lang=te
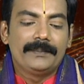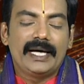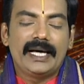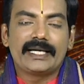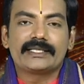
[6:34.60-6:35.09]

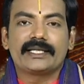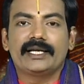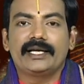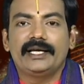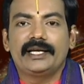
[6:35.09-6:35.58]

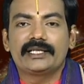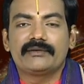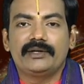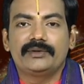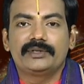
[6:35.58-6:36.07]
మానసికంగా ఈ
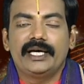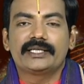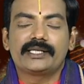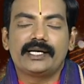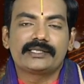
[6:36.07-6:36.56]
రాశివారు
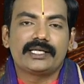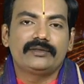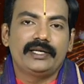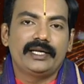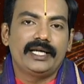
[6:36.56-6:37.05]
ధైర్య
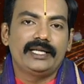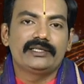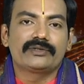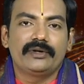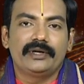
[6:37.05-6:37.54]
సాహసాలతో నిర్ణయాలు
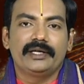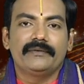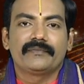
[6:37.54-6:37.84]
తీసుకోండి